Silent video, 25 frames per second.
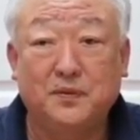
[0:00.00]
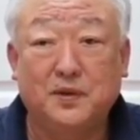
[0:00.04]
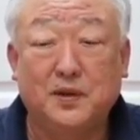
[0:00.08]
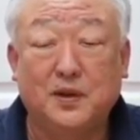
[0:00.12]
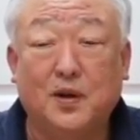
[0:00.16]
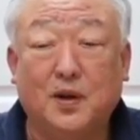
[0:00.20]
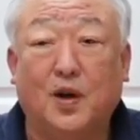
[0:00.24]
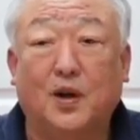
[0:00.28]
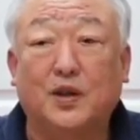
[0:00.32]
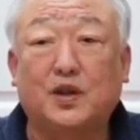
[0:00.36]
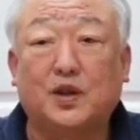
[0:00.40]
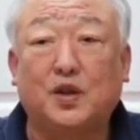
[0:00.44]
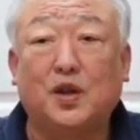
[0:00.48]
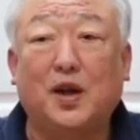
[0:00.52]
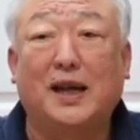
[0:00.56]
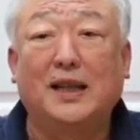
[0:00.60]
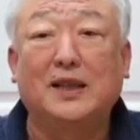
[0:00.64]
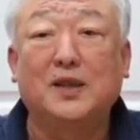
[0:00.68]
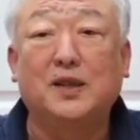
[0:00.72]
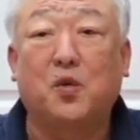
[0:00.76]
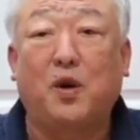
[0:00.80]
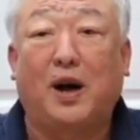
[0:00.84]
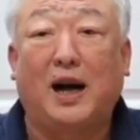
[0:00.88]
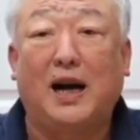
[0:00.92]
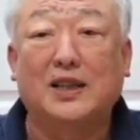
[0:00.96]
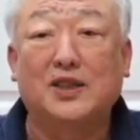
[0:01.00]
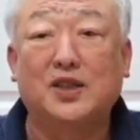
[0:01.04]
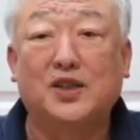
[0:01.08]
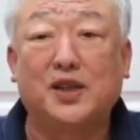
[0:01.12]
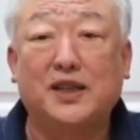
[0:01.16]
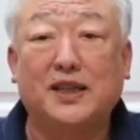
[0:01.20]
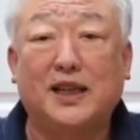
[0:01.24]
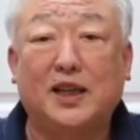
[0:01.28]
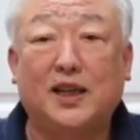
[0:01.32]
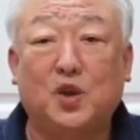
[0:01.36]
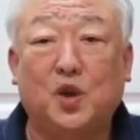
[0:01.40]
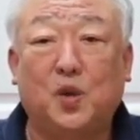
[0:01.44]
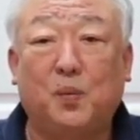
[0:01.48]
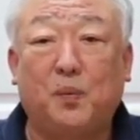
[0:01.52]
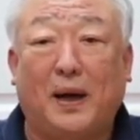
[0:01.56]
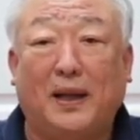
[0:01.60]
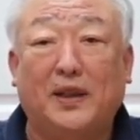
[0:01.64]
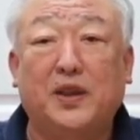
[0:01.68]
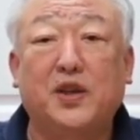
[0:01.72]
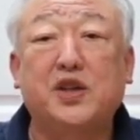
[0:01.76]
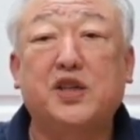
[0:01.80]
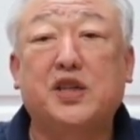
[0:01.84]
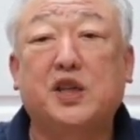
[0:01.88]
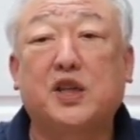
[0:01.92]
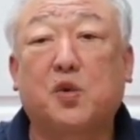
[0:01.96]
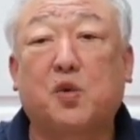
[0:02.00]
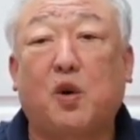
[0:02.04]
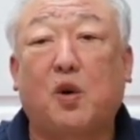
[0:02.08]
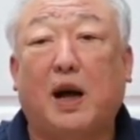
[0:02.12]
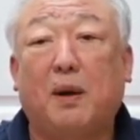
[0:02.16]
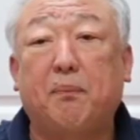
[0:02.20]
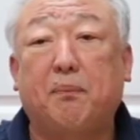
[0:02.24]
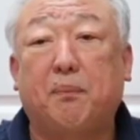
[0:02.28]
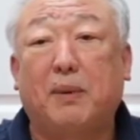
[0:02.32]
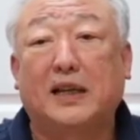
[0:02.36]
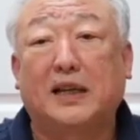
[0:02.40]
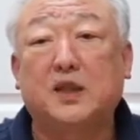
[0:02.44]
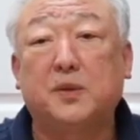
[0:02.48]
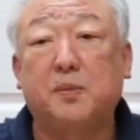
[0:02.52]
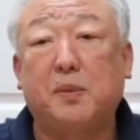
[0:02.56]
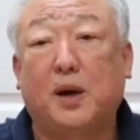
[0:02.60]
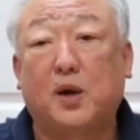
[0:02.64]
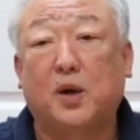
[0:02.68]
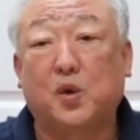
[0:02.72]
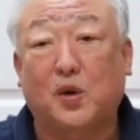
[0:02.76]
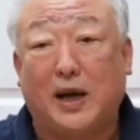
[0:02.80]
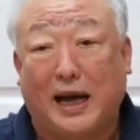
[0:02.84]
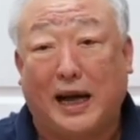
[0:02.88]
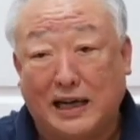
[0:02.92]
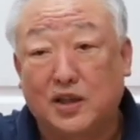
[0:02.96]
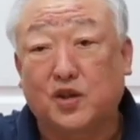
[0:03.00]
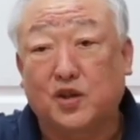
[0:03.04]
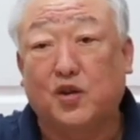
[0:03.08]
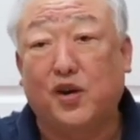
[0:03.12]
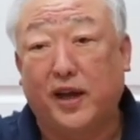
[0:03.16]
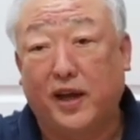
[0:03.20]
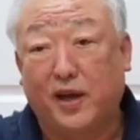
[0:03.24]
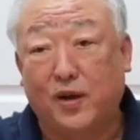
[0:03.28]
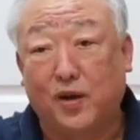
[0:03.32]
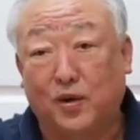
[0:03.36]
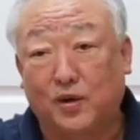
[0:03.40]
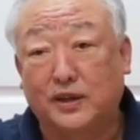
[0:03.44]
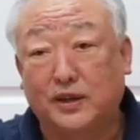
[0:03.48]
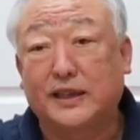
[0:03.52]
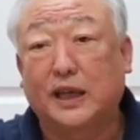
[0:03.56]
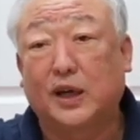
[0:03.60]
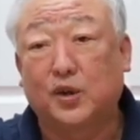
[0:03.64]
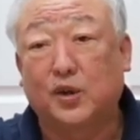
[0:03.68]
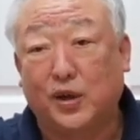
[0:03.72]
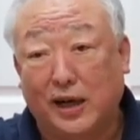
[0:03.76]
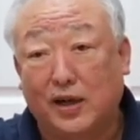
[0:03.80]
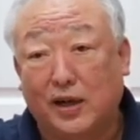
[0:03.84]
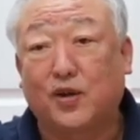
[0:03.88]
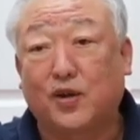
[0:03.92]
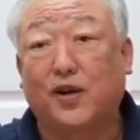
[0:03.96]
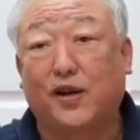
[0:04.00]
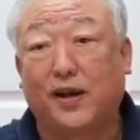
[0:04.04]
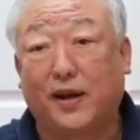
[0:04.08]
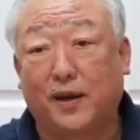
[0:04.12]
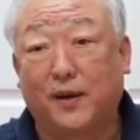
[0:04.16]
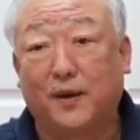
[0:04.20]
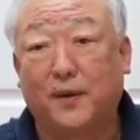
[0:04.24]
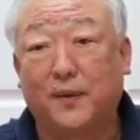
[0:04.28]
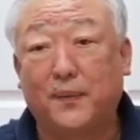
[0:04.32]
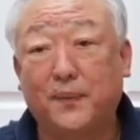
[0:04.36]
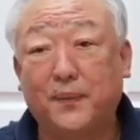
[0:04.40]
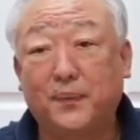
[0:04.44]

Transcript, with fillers: 어떠한 과정이라도 반드시 과, 마지막으로 갈 거예요. 그대로 될 거예요.